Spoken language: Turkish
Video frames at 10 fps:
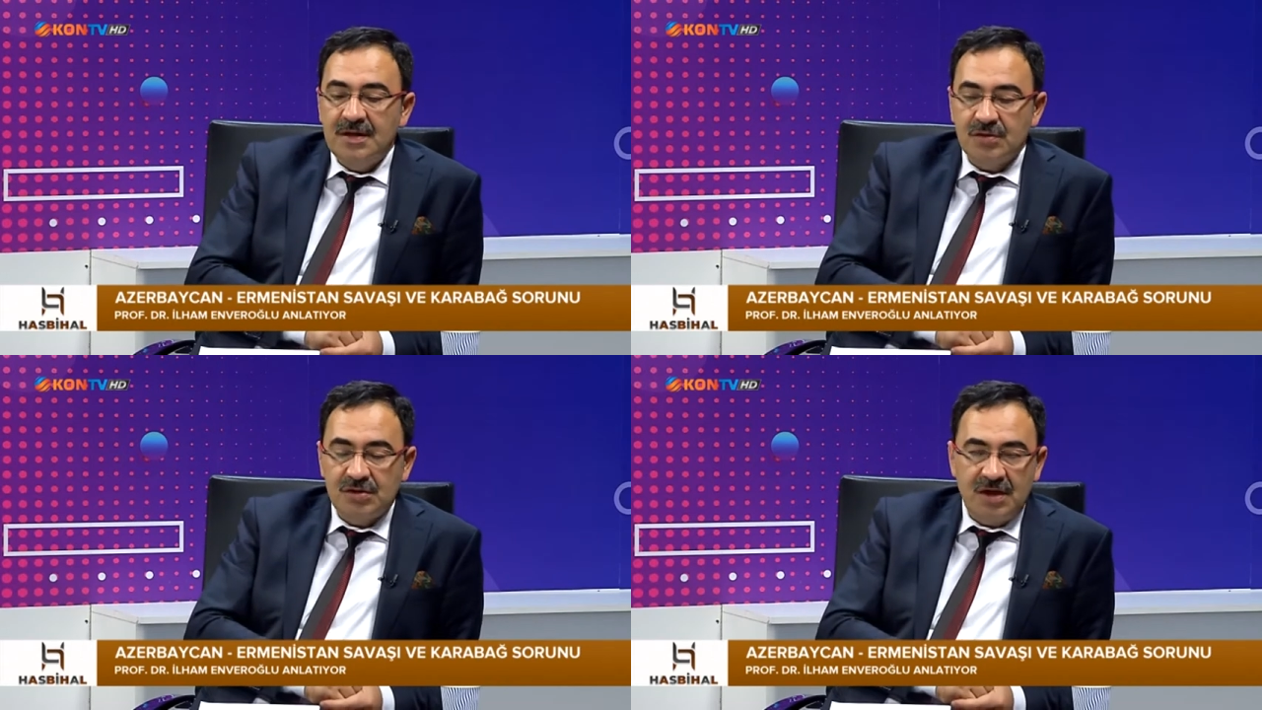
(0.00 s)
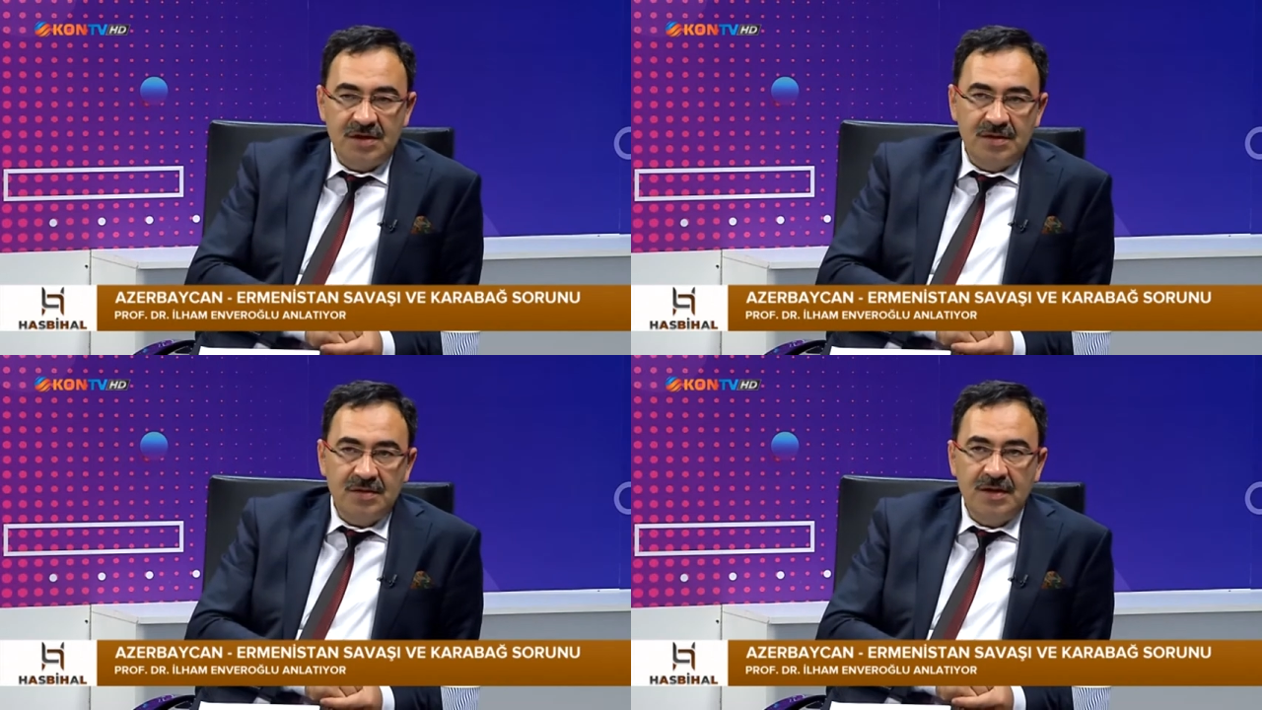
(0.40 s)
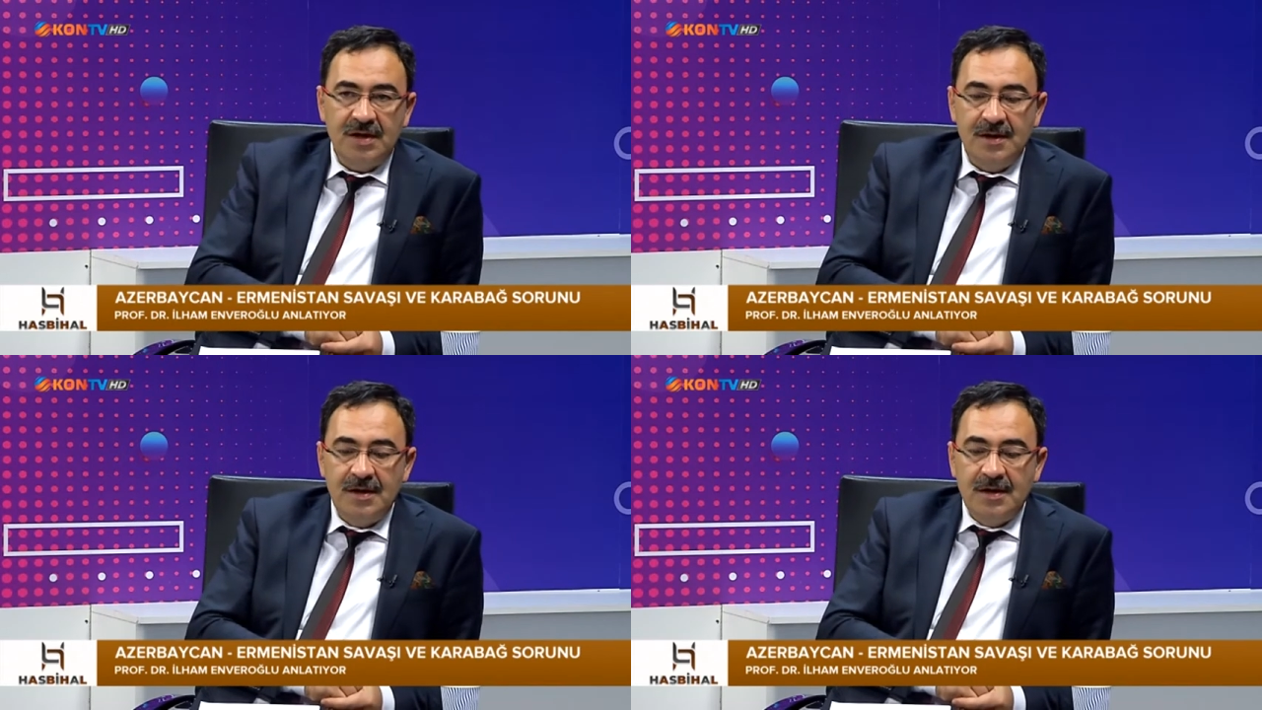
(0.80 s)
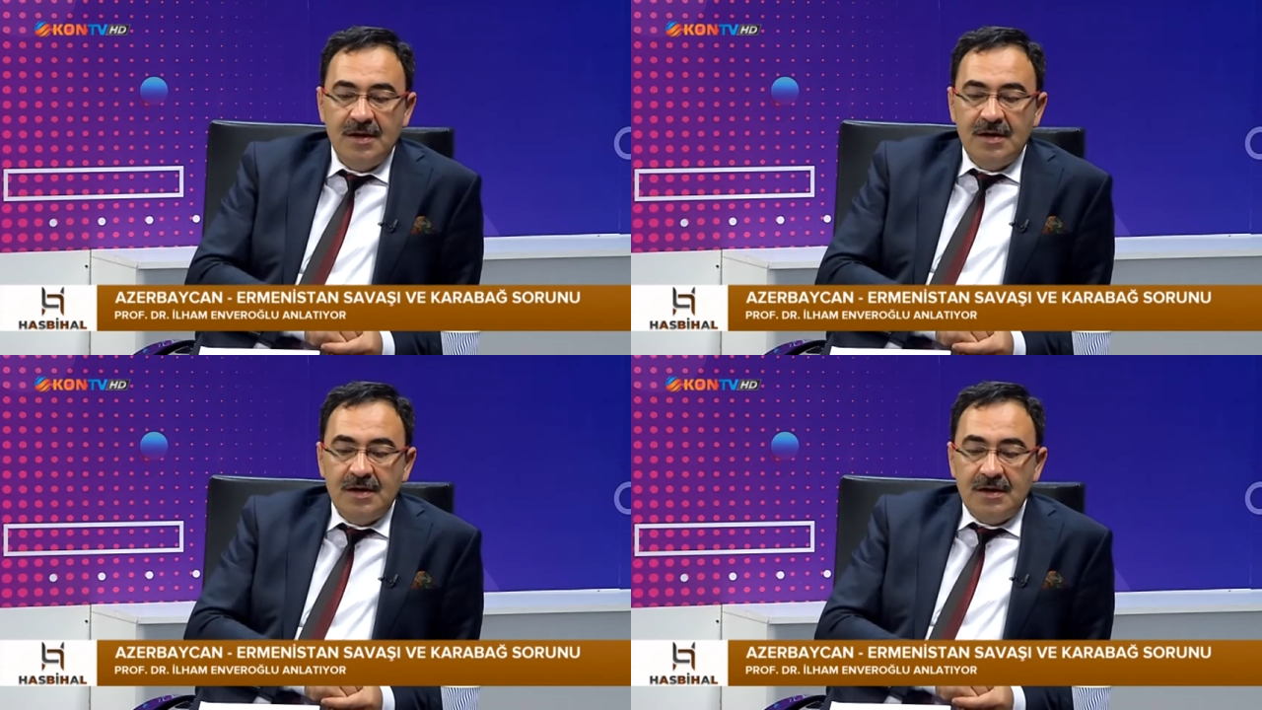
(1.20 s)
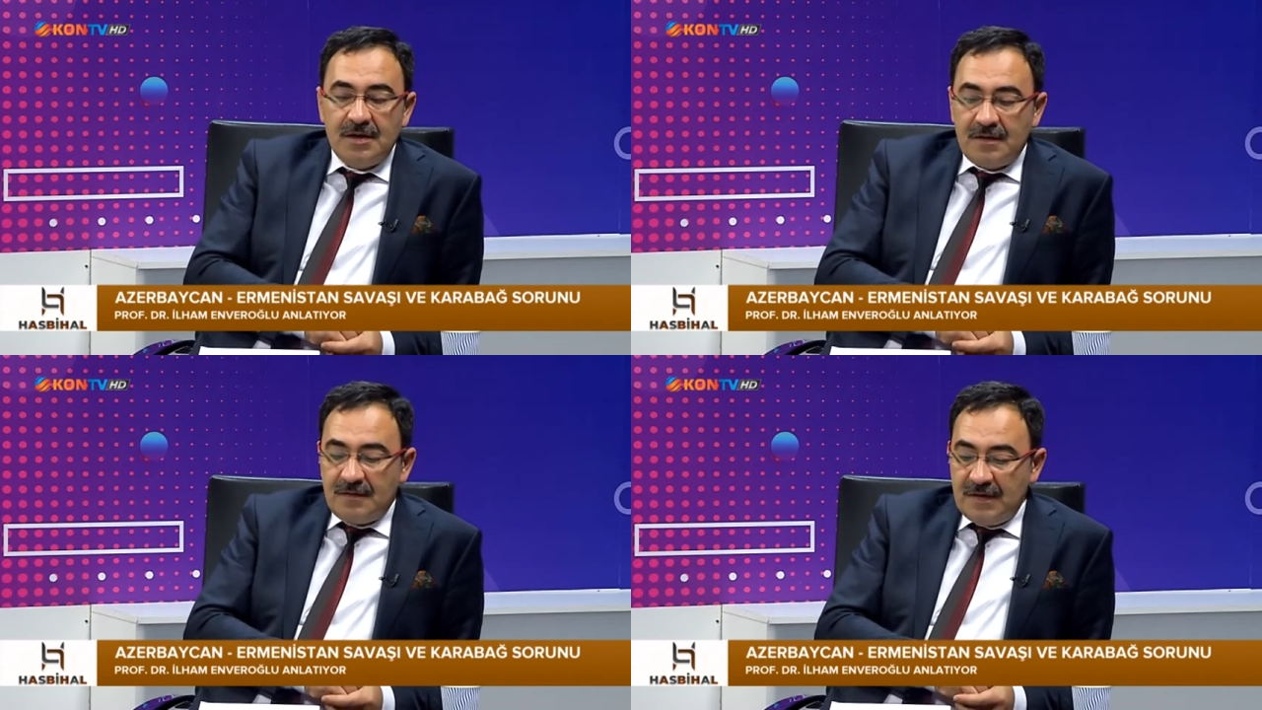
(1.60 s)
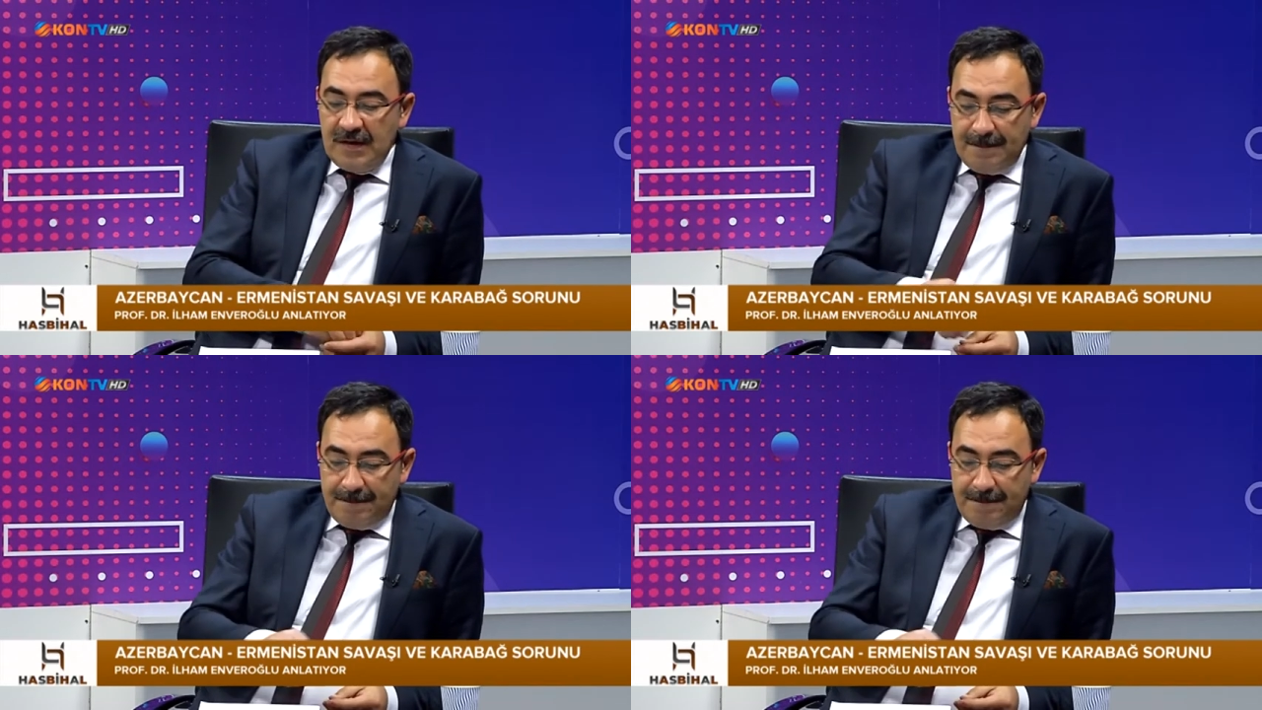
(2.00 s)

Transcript: Ruslardan dolayı. Ve